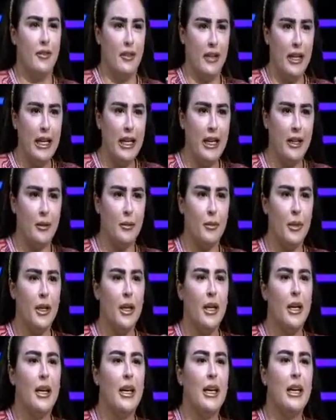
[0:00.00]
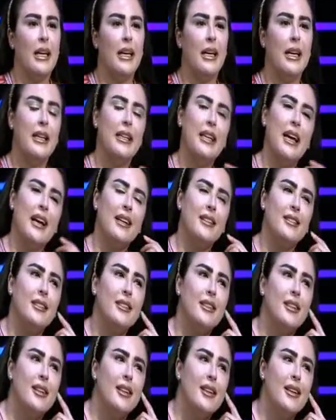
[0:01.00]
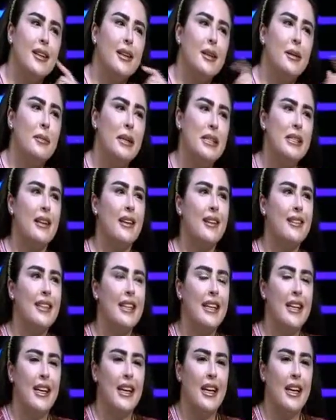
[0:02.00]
في الحلم آه يعني آه مثلا